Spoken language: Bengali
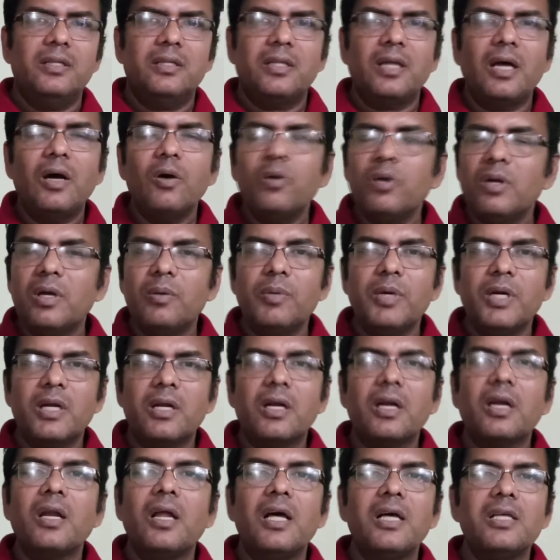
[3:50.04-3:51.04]
তাহলে আমার
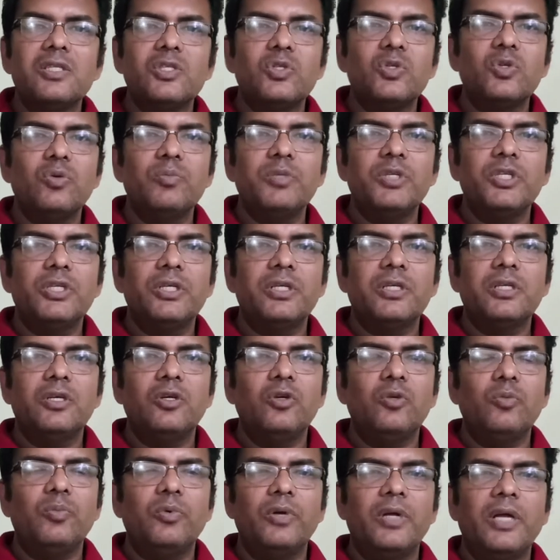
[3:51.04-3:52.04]
ক্লাসরুম শিক্ষার
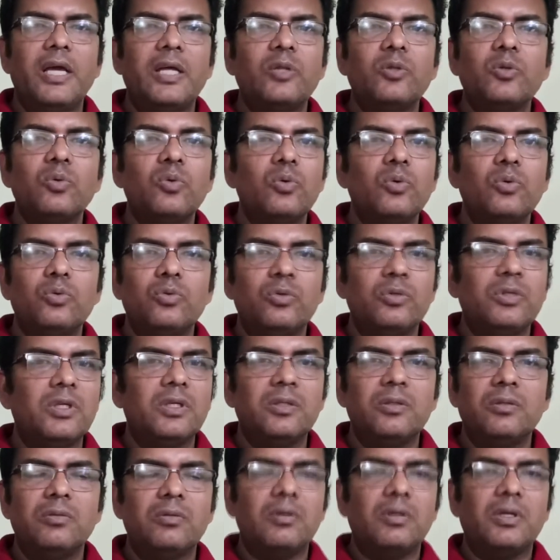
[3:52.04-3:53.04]
উপরে এত গুরুত্ব দেওয়া
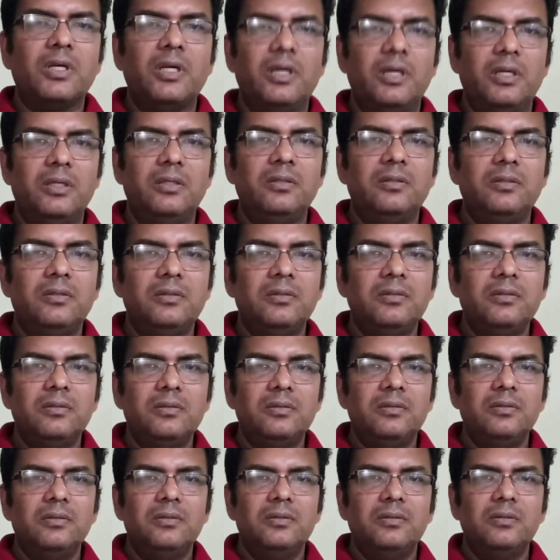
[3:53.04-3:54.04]
তো দরকার নেই
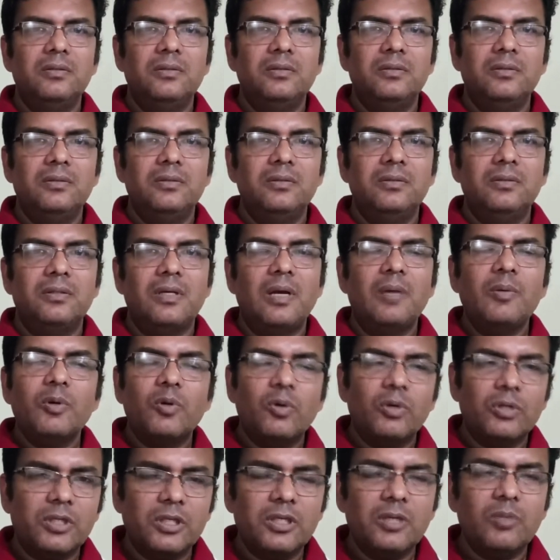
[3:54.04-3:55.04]
আমি
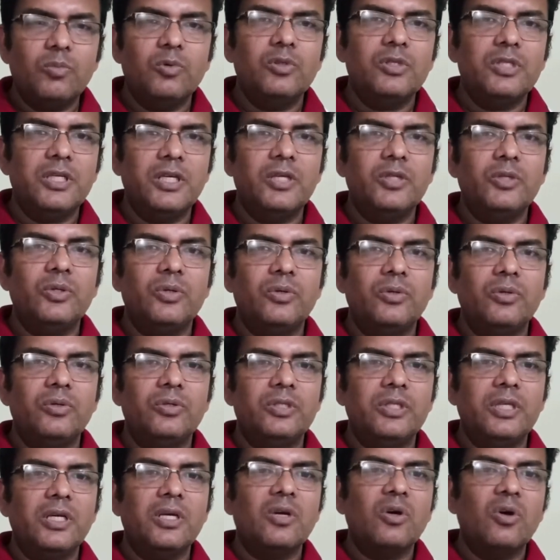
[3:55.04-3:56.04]
কথাটা বলছি এই জন্য
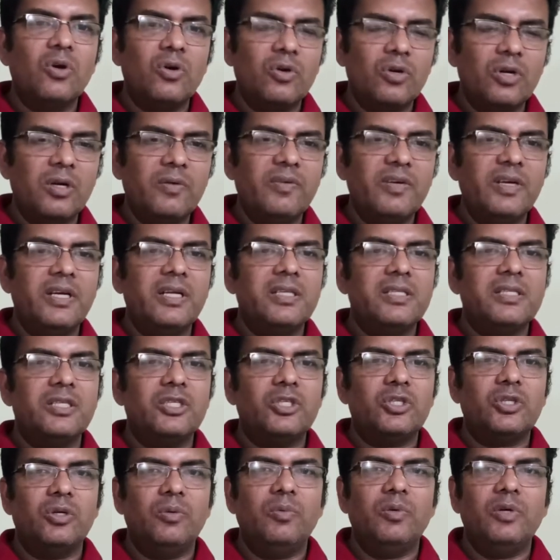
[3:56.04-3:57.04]
যে করোনা ভাইরাসের
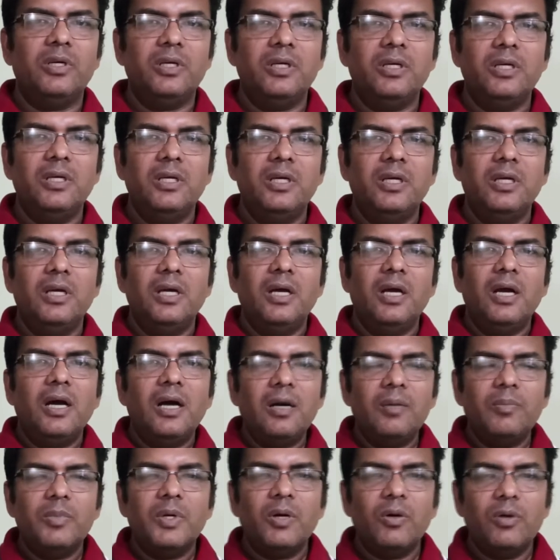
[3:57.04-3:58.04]
সময়
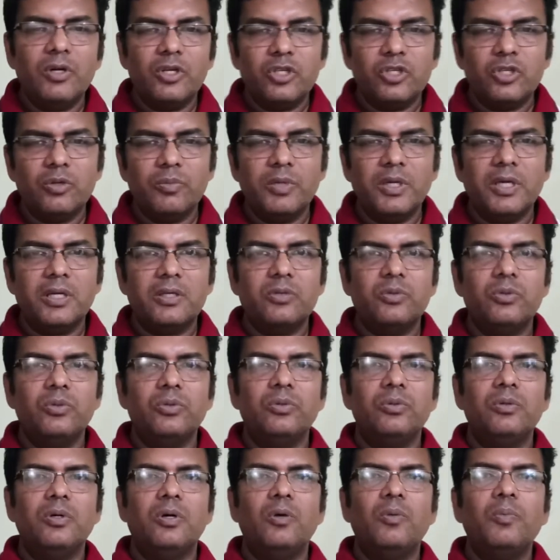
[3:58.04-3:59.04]
আমরা অনেক সময় একটু
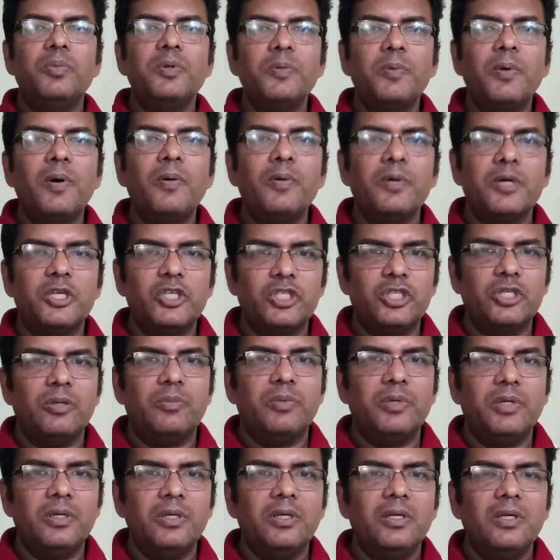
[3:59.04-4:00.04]
অভিভাবক
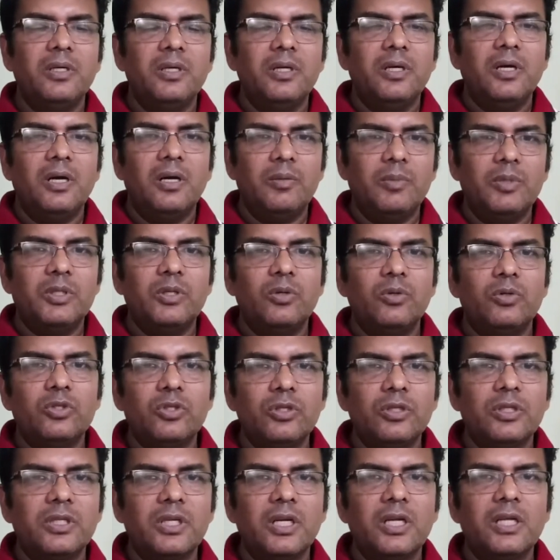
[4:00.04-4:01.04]
হিসেবে আমাদেরও
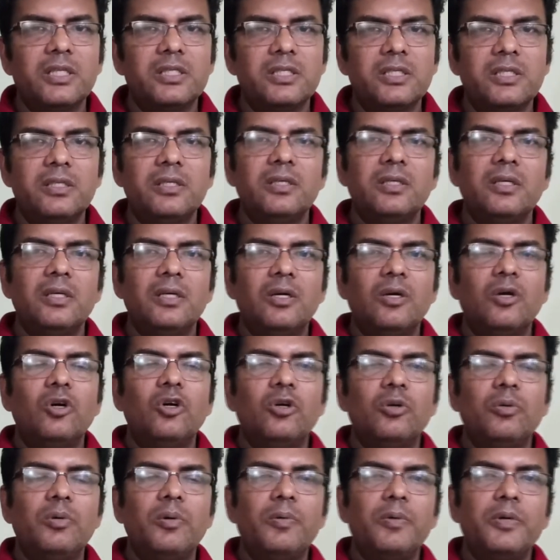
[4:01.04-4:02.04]
সন্তান আছে
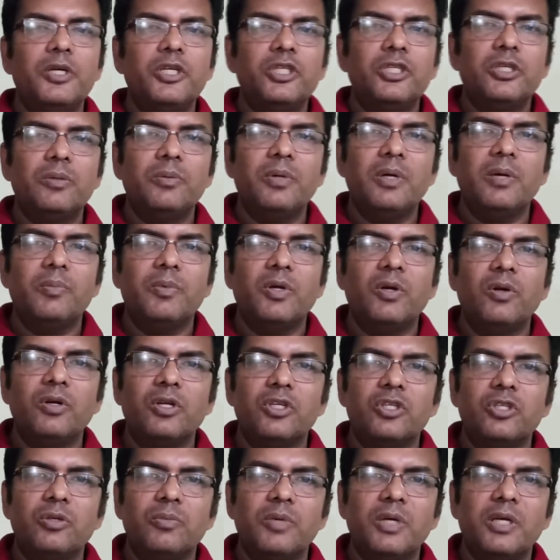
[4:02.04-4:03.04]
অভিভাবক হিসেবে আমরা অনেক
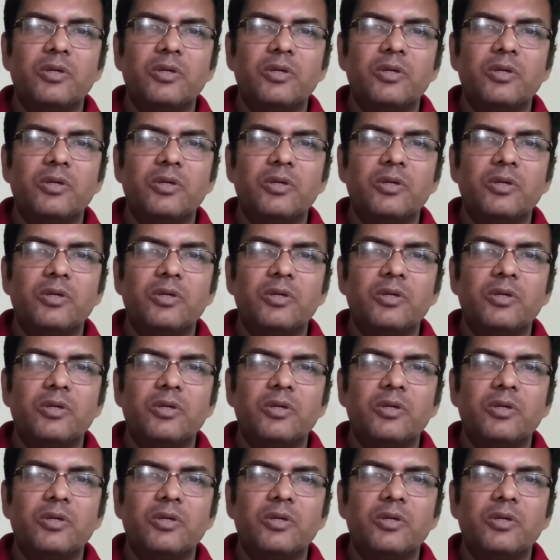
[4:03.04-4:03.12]
সময়